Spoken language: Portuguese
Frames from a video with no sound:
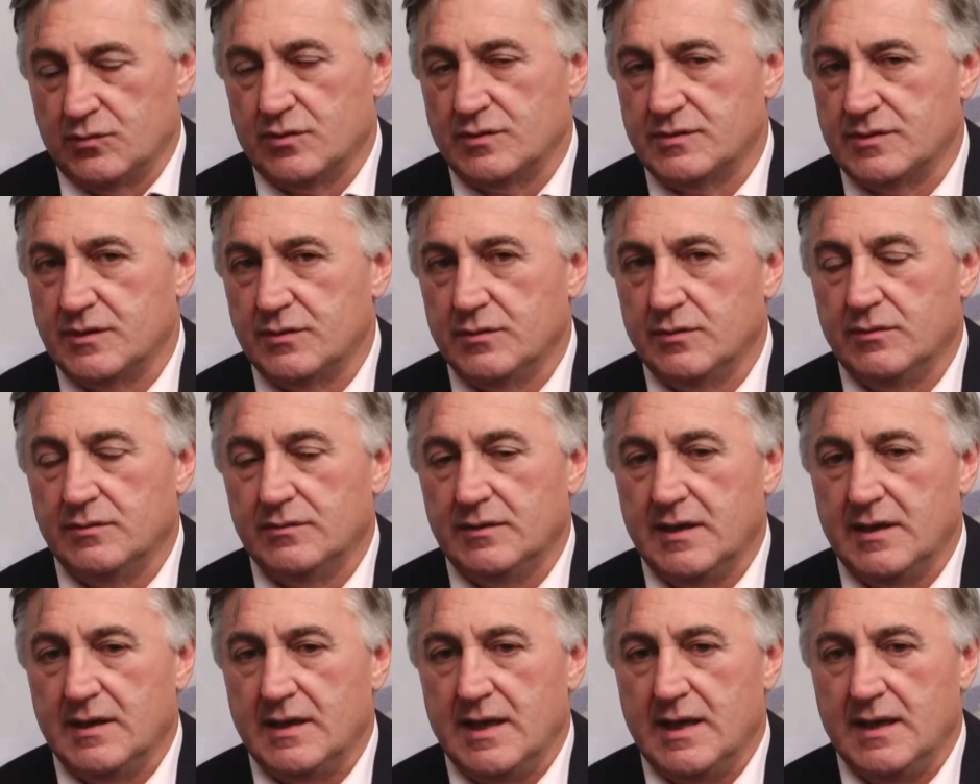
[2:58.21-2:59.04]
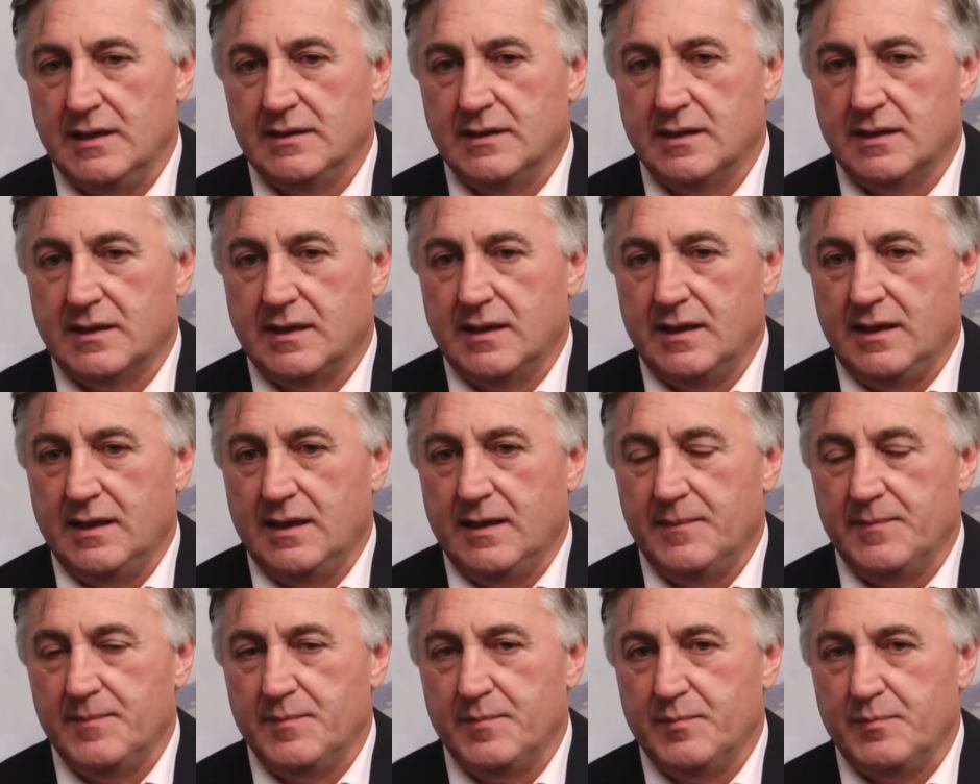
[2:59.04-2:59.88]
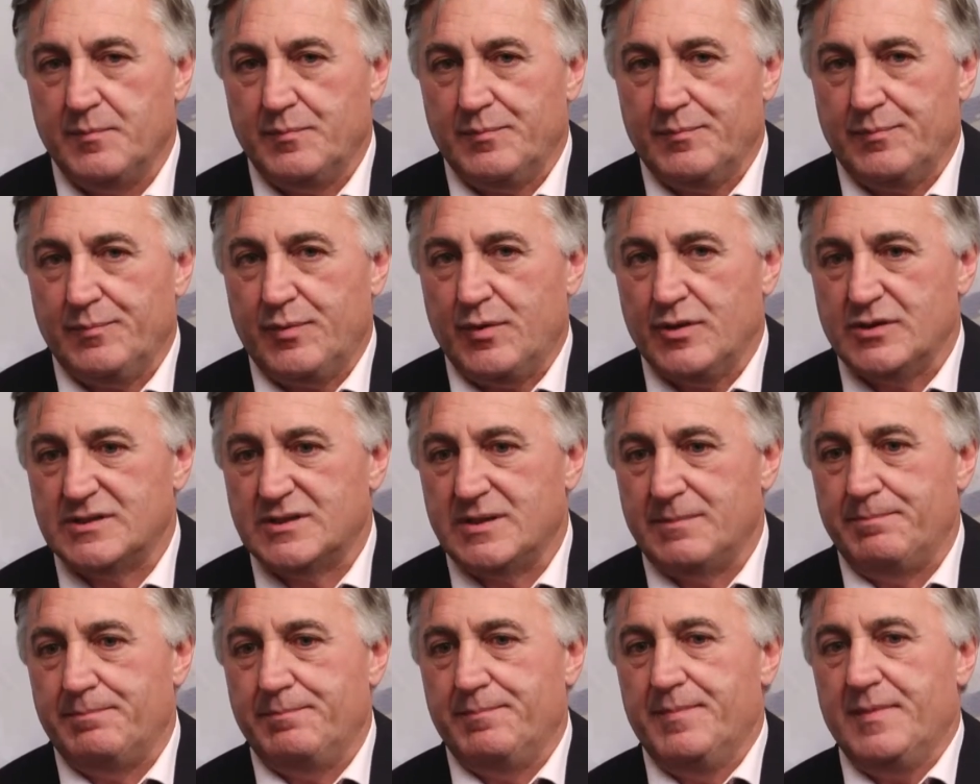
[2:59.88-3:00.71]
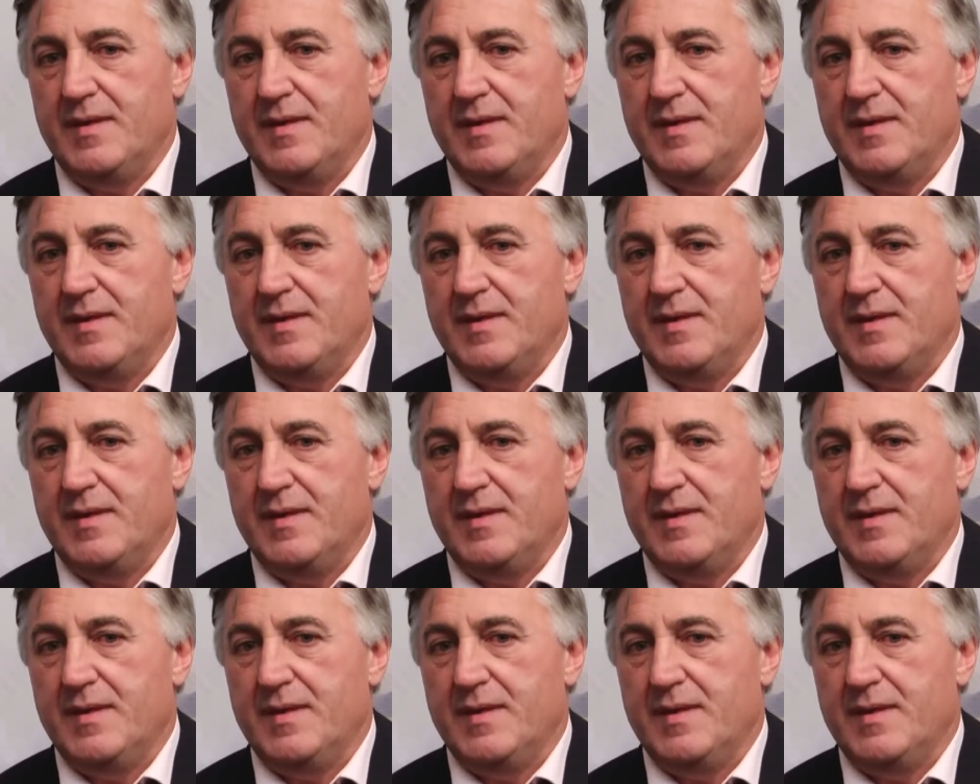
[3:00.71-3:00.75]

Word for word: Torcedor não tem nada que possa